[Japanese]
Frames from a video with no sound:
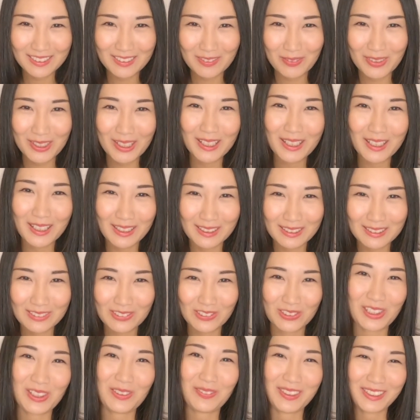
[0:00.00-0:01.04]
真っ赤
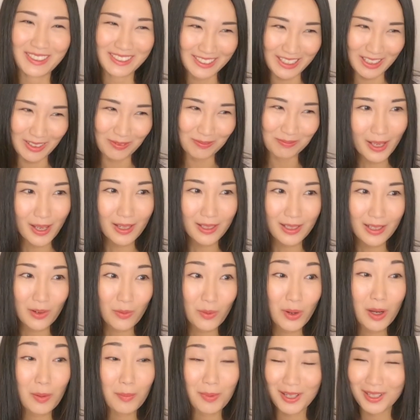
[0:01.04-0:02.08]
と言いました。赤
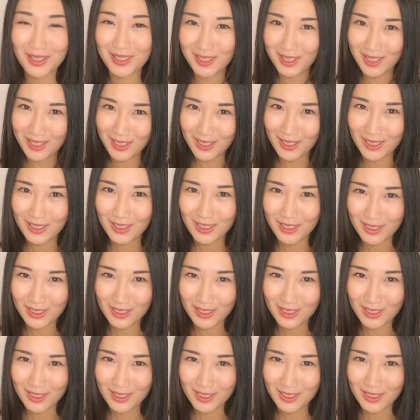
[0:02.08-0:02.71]
は真っ赤、